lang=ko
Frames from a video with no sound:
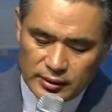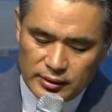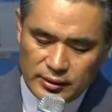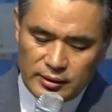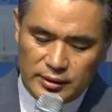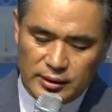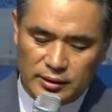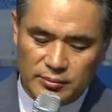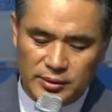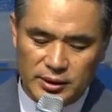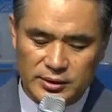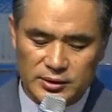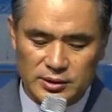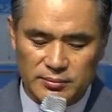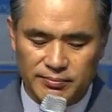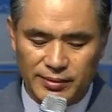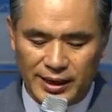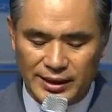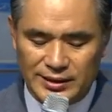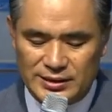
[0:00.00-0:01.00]
그 다음에 이제
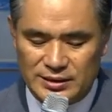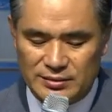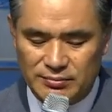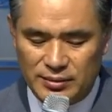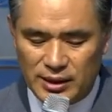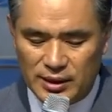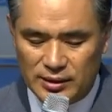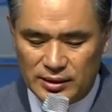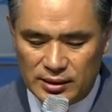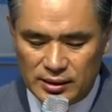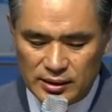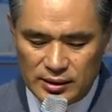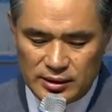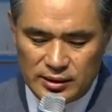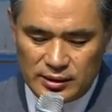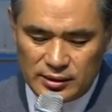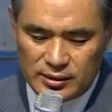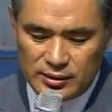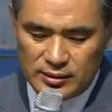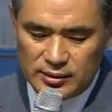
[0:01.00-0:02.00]

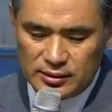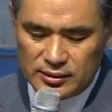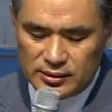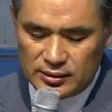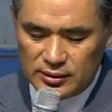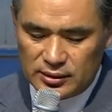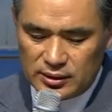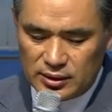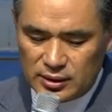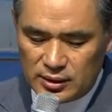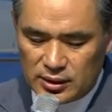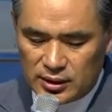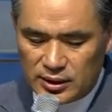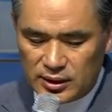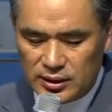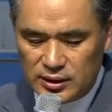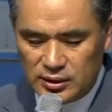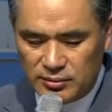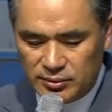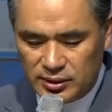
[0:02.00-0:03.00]
마지막에
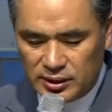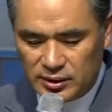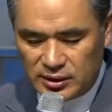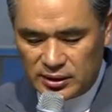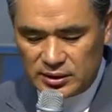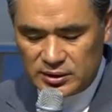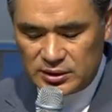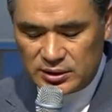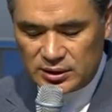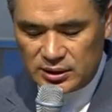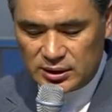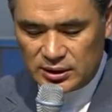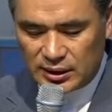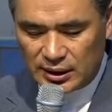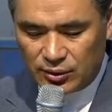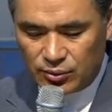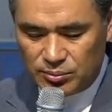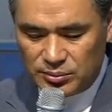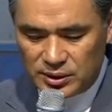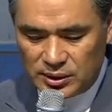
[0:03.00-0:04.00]
하나님의 계시가
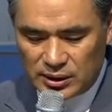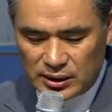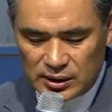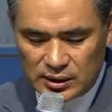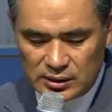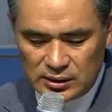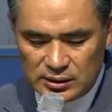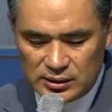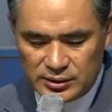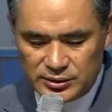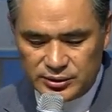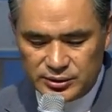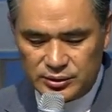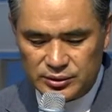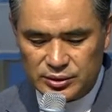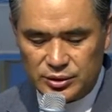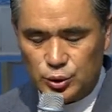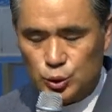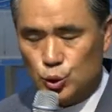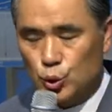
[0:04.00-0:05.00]
나옵니다. 그래서
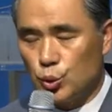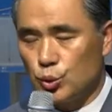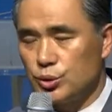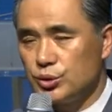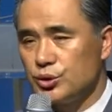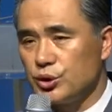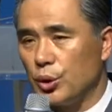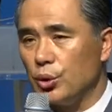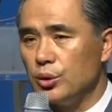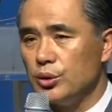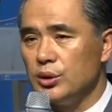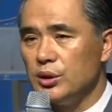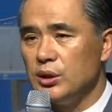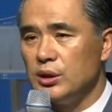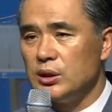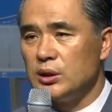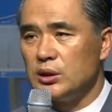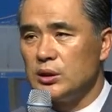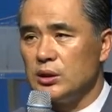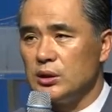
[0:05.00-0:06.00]
이제 총
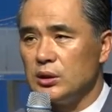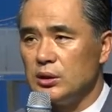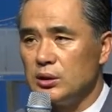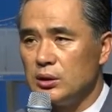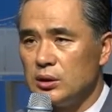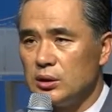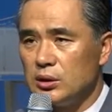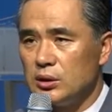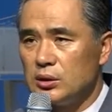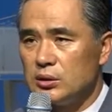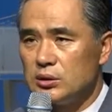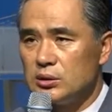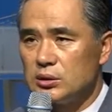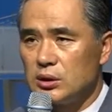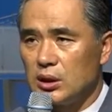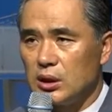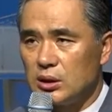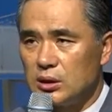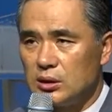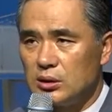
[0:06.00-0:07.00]
정리를
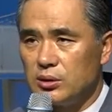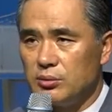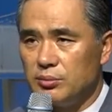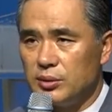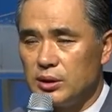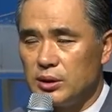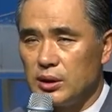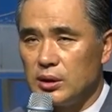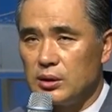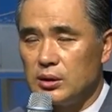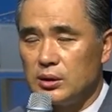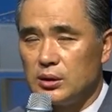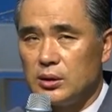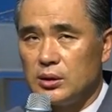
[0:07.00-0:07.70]
하는 겁니다.